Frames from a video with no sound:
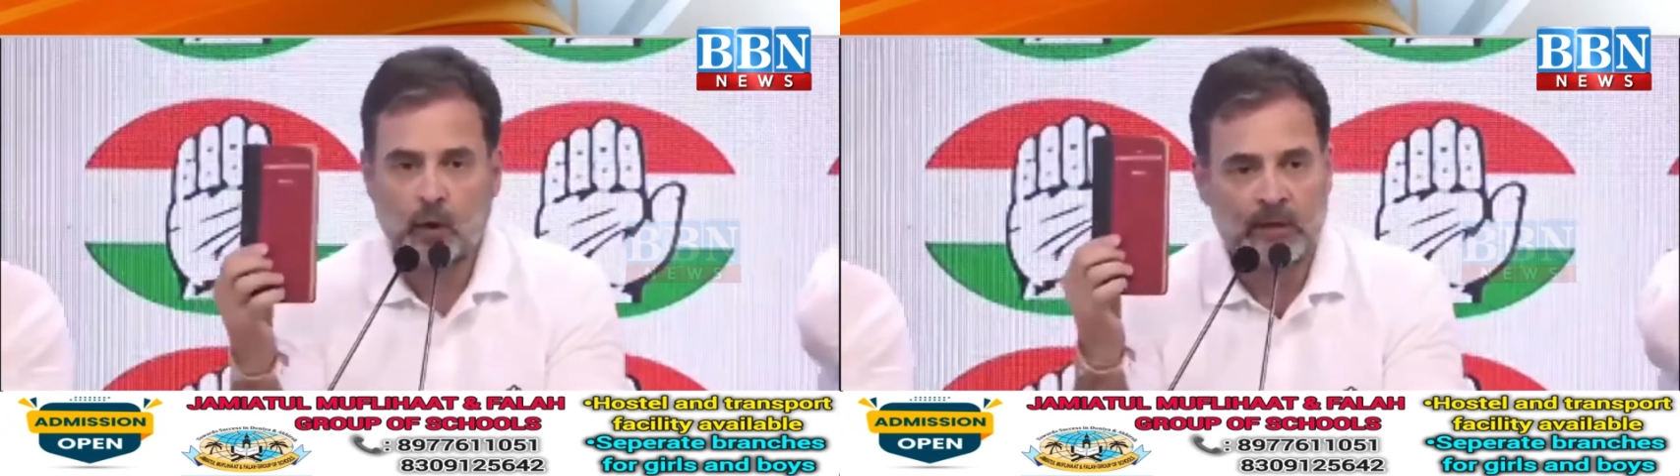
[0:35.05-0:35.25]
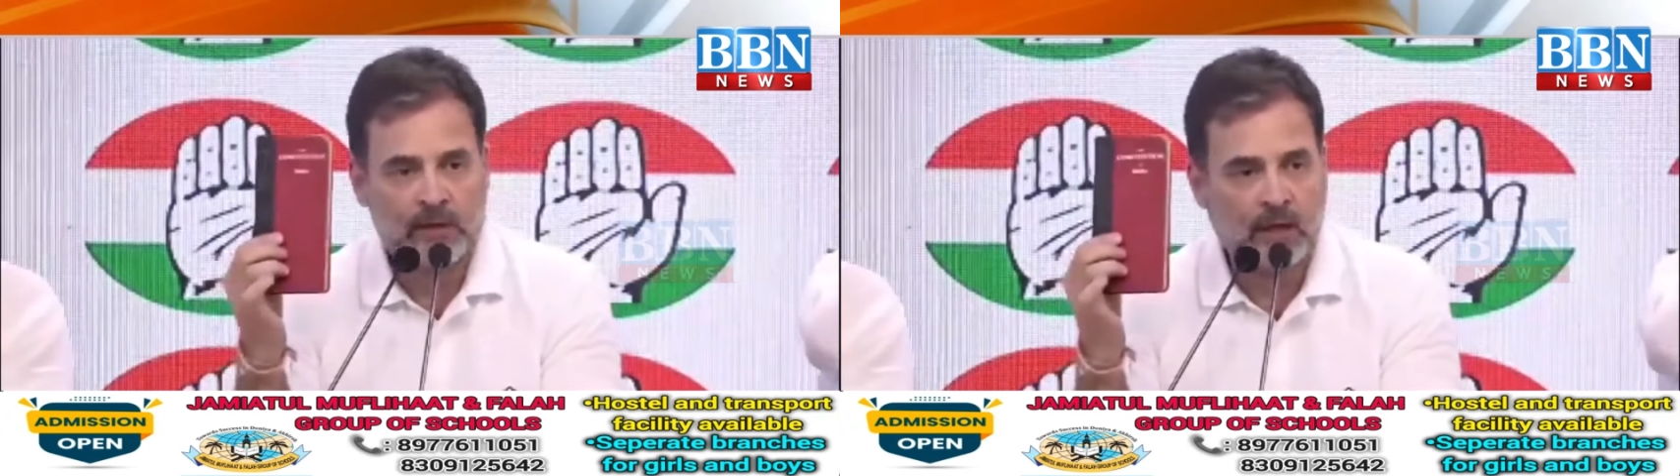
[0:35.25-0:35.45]

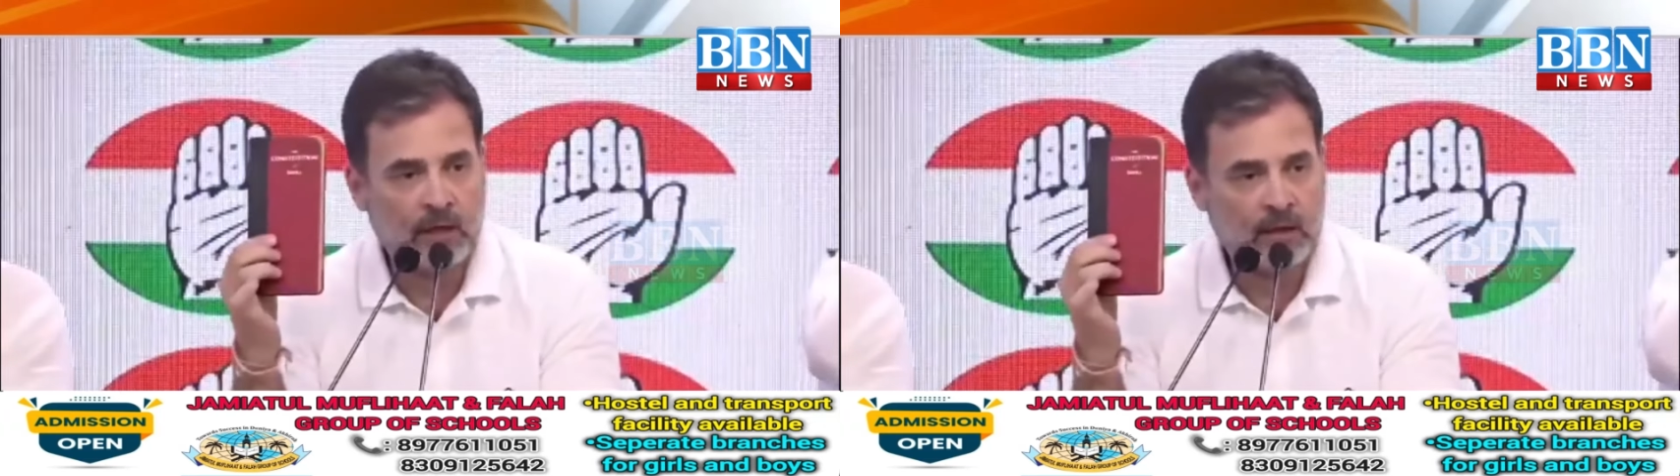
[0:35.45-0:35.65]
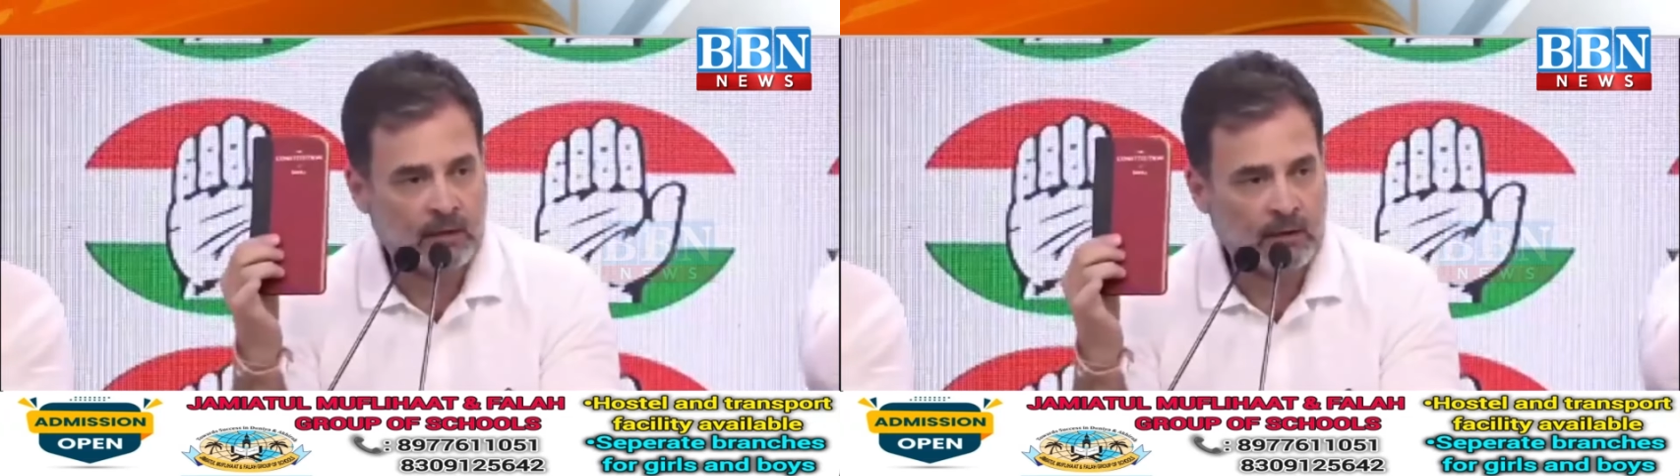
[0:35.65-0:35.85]
को
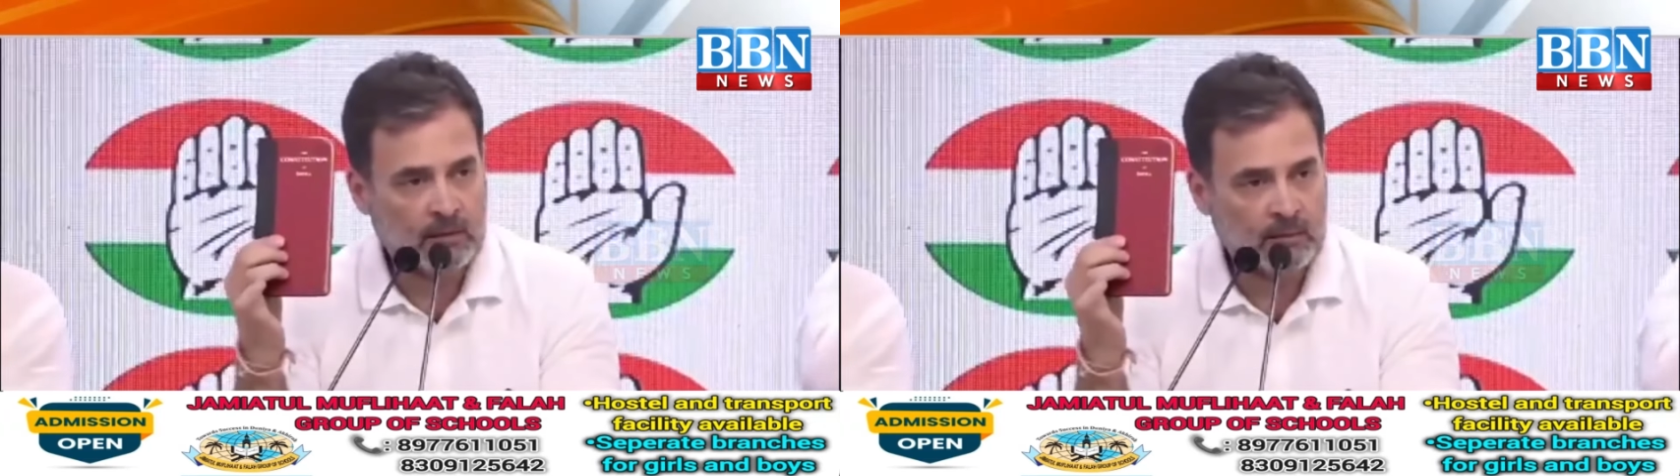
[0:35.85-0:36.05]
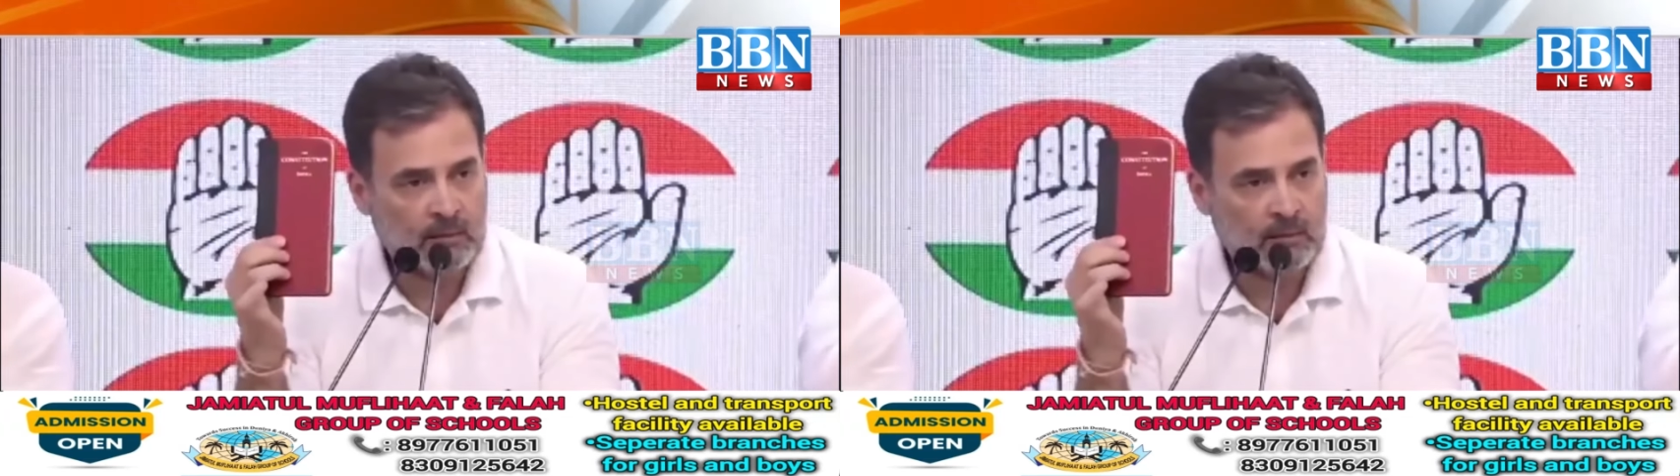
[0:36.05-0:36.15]
बचाने की थी